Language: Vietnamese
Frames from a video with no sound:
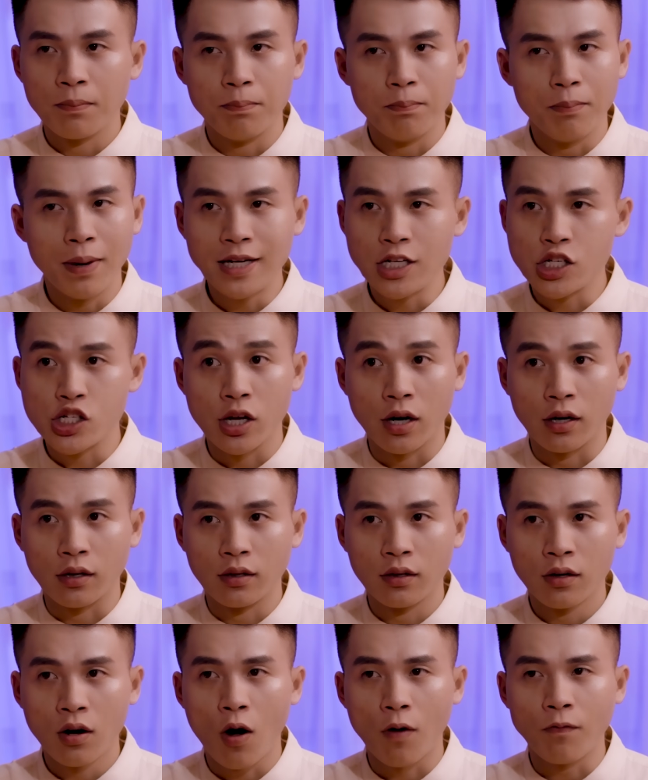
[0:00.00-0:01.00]
Bất chợt
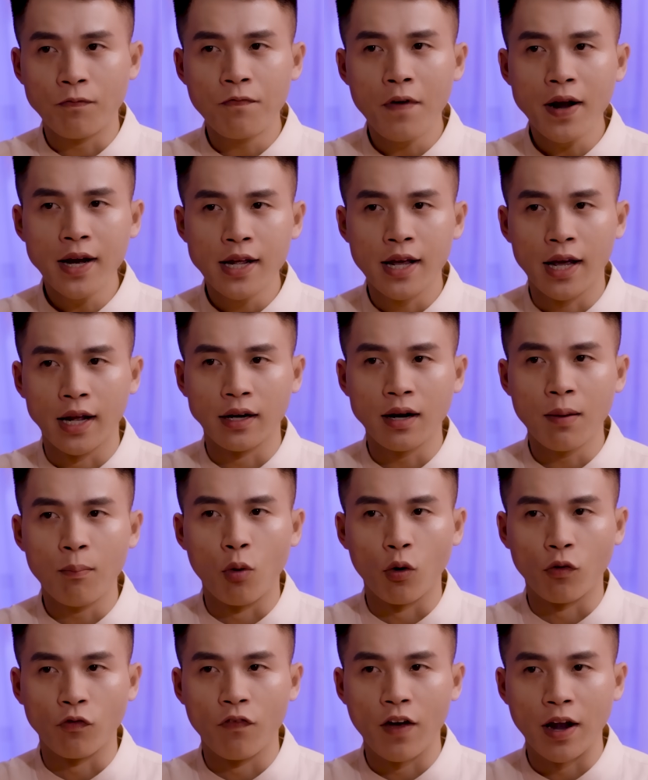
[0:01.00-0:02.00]
họ phát hiện ra
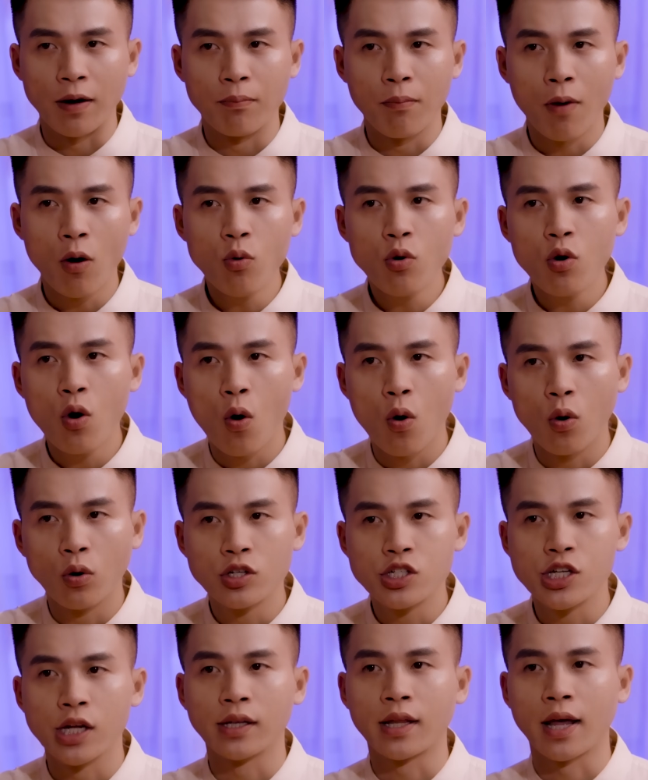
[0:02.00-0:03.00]
một vệt máu
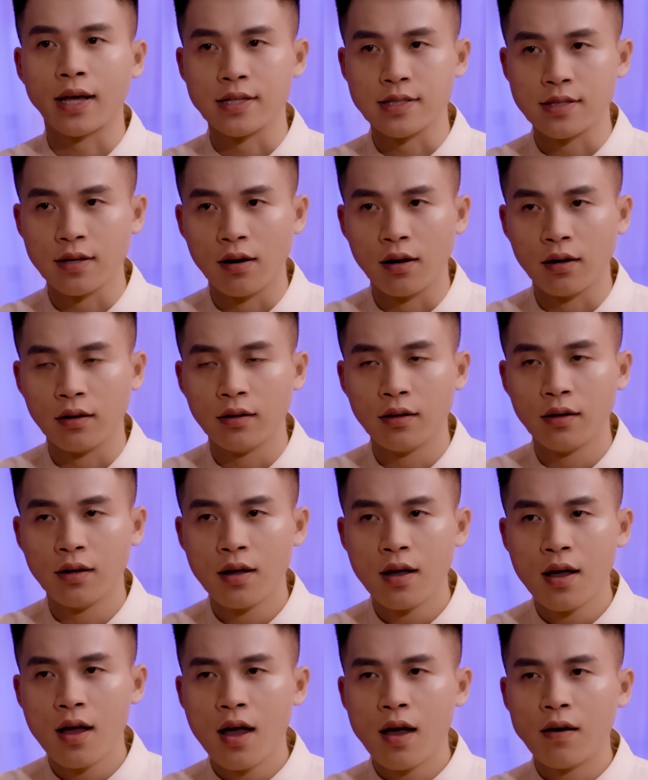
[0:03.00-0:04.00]
khô trên thành giường
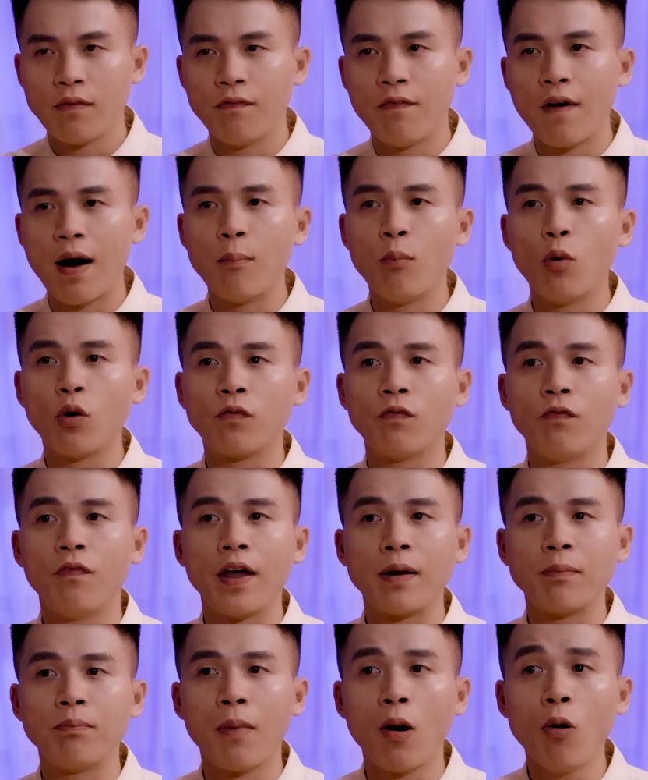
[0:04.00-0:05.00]
và một
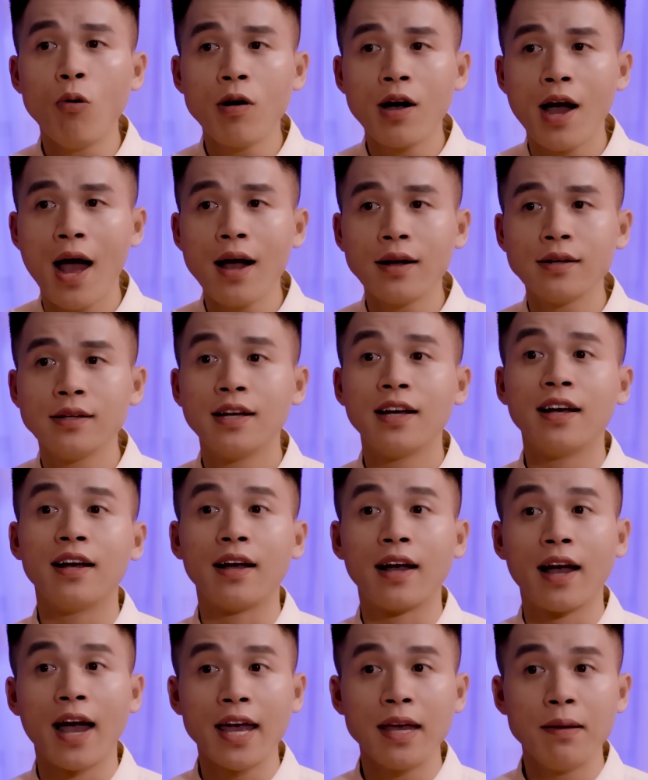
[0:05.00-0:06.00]
vệt máu khác
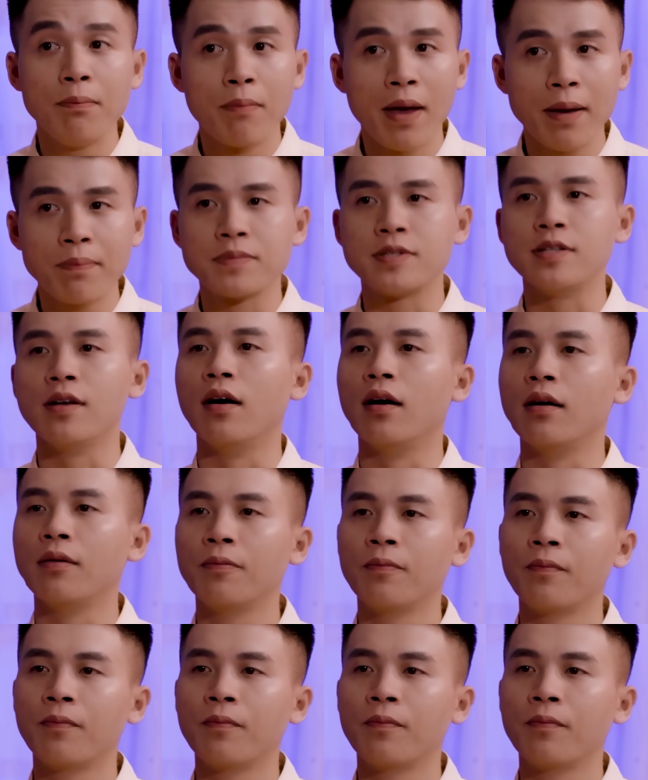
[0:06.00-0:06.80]
ngay mép giường.